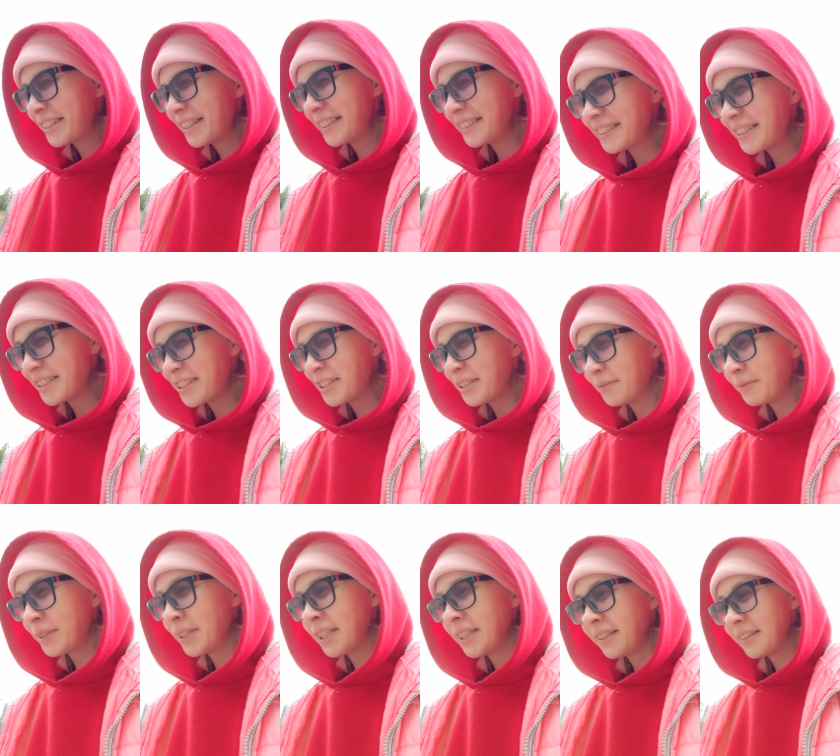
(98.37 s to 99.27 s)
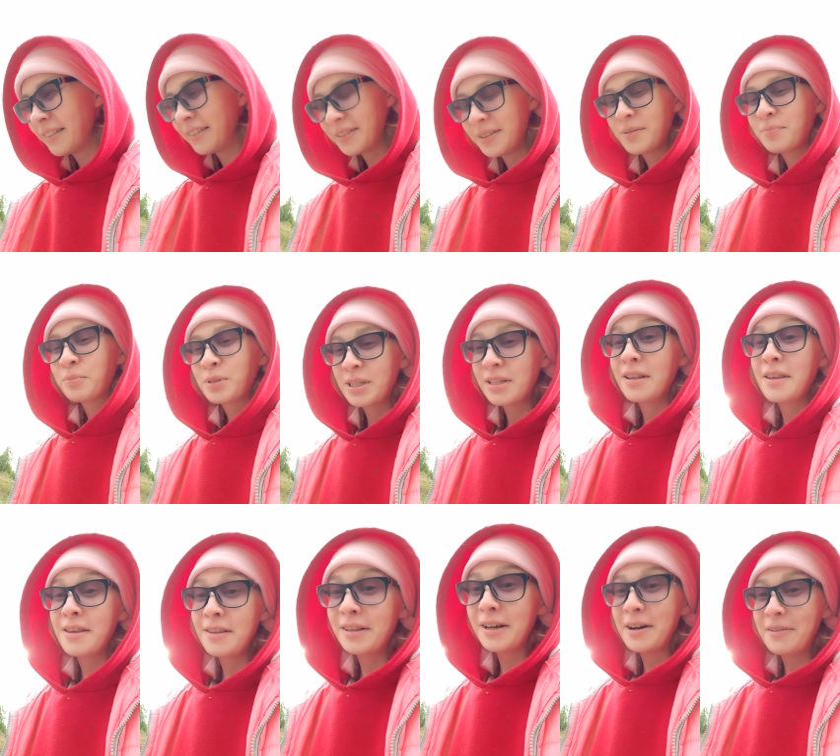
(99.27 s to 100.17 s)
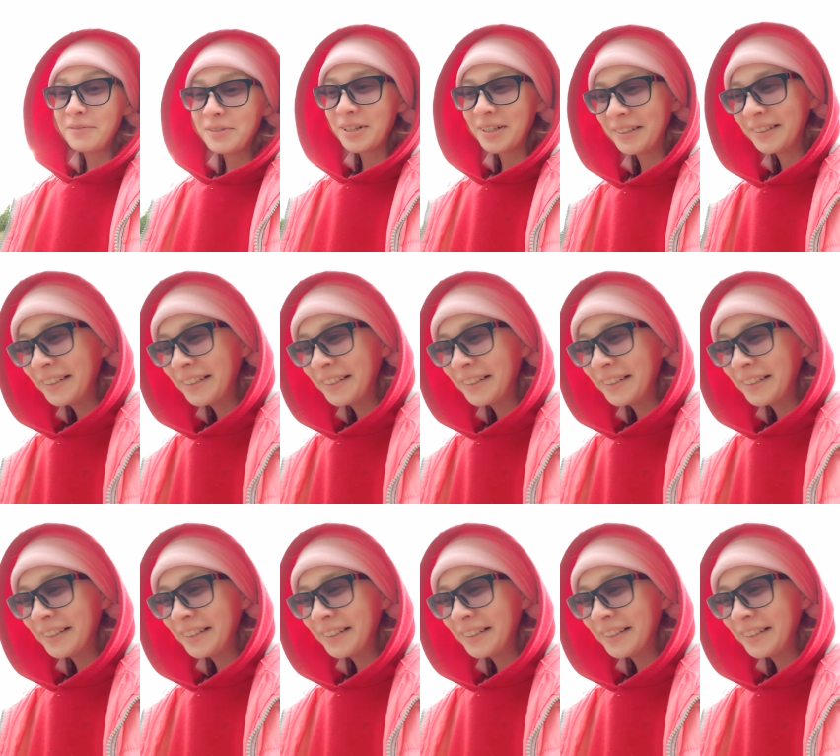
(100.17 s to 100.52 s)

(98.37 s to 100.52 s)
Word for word: 30 чем-то лет, в смысле недавно,